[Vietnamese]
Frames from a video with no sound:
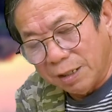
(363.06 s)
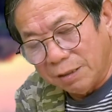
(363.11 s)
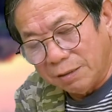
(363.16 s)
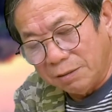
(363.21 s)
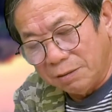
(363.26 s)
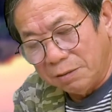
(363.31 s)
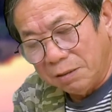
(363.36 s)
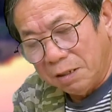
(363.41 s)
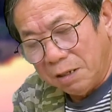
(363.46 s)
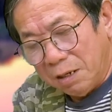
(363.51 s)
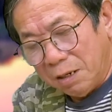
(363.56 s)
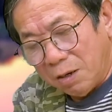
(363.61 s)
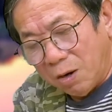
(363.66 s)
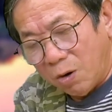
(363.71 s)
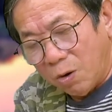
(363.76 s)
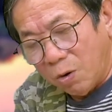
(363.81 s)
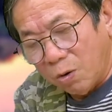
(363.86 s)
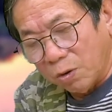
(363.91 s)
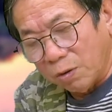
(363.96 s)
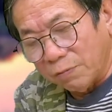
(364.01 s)
liên
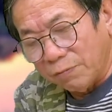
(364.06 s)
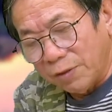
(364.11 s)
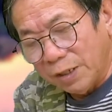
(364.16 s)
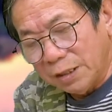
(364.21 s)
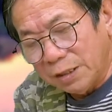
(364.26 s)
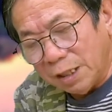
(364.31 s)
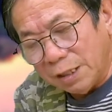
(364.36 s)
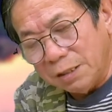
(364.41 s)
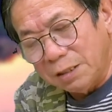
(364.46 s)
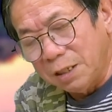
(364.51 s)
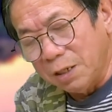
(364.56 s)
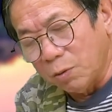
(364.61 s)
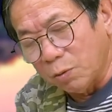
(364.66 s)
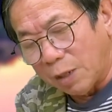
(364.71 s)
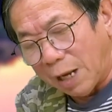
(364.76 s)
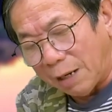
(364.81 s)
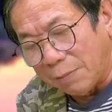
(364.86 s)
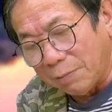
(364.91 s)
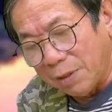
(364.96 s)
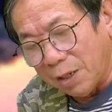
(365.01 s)
hồi với rất nhiều
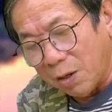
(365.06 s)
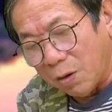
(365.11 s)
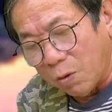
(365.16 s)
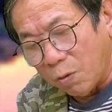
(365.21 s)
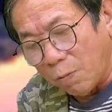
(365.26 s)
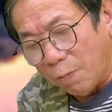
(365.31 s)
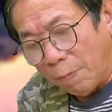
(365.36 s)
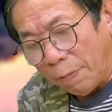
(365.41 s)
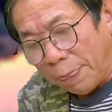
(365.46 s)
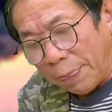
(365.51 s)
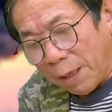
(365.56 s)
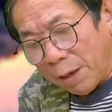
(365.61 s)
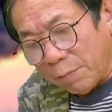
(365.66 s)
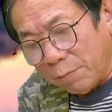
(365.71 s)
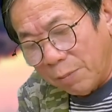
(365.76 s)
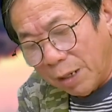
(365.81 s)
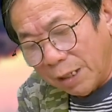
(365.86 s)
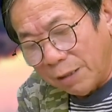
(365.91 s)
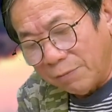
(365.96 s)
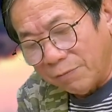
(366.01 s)
đại biểu.
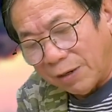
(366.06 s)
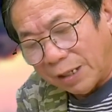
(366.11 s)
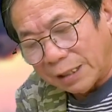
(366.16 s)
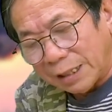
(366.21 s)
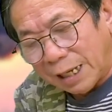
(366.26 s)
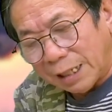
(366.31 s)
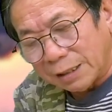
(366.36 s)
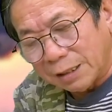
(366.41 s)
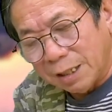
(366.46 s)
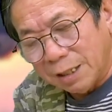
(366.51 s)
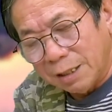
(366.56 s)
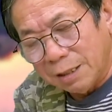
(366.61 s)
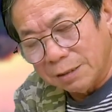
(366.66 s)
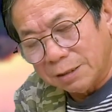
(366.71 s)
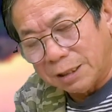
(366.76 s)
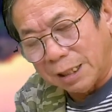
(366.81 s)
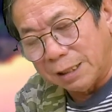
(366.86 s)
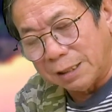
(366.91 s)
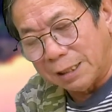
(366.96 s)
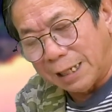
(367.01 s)
Mình và nhà thơ
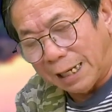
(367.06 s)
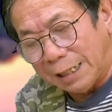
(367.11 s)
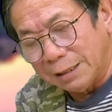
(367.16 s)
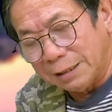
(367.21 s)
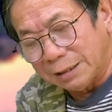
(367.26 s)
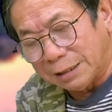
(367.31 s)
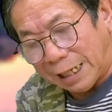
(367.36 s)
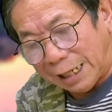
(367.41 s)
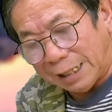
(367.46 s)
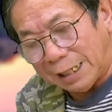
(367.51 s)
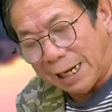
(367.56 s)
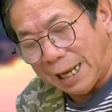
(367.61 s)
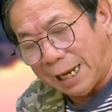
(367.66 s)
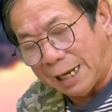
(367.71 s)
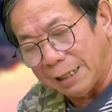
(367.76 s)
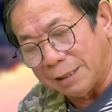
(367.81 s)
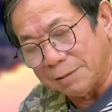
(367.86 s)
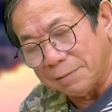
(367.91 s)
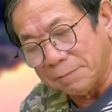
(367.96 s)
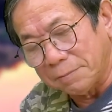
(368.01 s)
Trần Đăng chặn
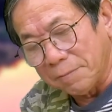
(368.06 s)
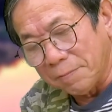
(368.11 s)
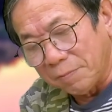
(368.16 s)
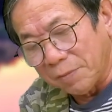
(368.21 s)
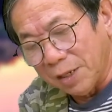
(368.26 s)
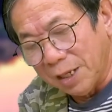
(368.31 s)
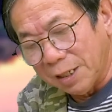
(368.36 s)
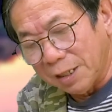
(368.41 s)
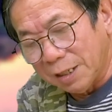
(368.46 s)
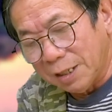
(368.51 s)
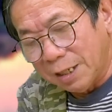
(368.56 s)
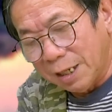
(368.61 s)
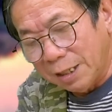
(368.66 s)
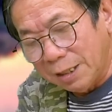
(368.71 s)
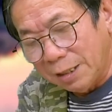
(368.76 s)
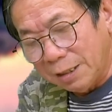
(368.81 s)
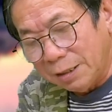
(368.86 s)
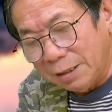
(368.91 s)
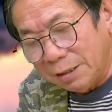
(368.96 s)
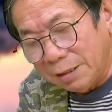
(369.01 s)
lại, định
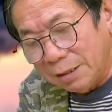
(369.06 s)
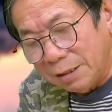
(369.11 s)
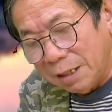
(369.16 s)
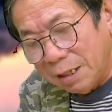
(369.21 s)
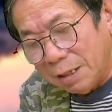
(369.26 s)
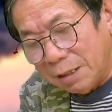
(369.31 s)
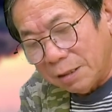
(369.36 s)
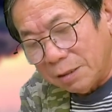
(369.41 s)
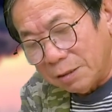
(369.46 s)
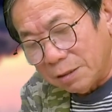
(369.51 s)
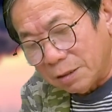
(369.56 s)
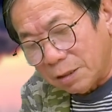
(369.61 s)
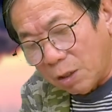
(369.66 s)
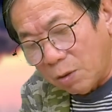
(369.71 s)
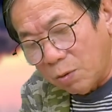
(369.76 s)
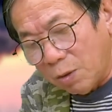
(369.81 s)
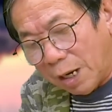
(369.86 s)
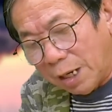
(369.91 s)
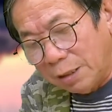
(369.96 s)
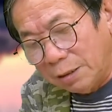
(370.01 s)
gây
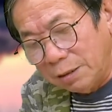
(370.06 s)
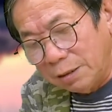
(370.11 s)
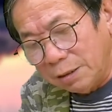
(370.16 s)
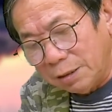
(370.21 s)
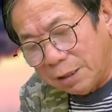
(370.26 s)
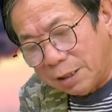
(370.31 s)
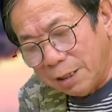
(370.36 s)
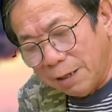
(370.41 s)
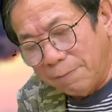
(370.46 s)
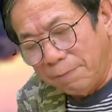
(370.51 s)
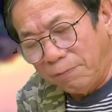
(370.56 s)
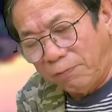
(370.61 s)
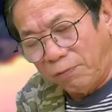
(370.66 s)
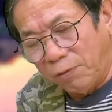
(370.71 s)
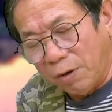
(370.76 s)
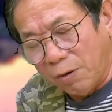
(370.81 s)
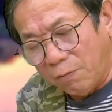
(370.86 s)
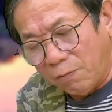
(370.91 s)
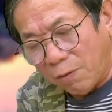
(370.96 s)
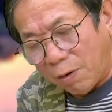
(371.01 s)
dấu ấn kiếm
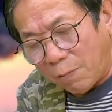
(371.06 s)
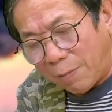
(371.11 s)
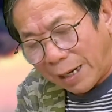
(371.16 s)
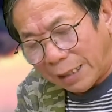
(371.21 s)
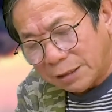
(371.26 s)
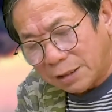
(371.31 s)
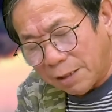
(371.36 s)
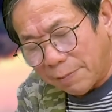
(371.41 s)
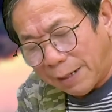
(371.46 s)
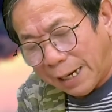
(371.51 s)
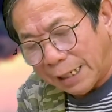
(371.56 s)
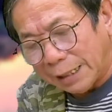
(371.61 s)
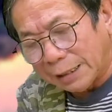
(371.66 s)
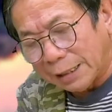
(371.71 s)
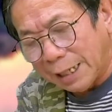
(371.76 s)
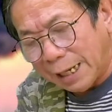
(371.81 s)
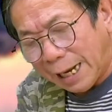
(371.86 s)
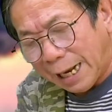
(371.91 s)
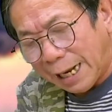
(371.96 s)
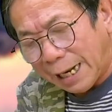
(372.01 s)
phiếu vào ban chấp
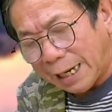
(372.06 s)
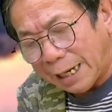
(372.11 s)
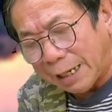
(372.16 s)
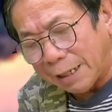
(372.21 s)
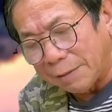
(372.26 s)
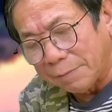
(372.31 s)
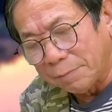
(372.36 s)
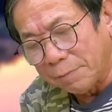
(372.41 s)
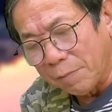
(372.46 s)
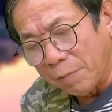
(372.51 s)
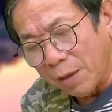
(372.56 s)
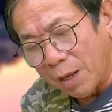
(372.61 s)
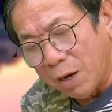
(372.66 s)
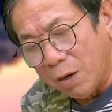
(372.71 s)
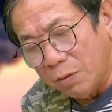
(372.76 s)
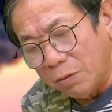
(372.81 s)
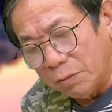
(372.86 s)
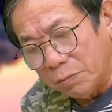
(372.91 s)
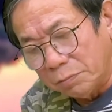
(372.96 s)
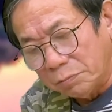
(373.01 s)
hành đấy à.
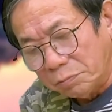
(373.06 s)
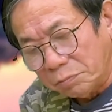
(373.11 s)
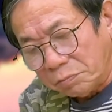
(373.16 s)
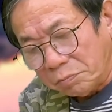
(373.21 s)
Ồ,